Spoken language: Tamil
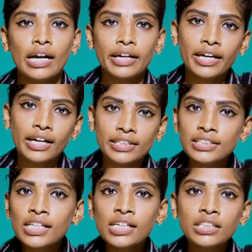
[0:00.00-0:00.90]
நடிகர்
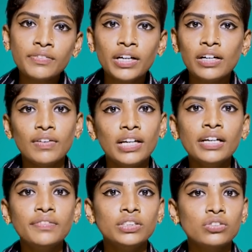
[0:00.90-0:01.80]
ரஜினிகாந்த் அவர்கள்
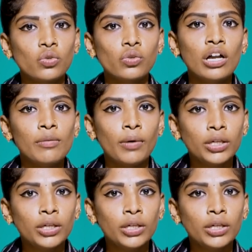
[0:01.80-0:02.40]
வெளியே வந்து சொன்னால்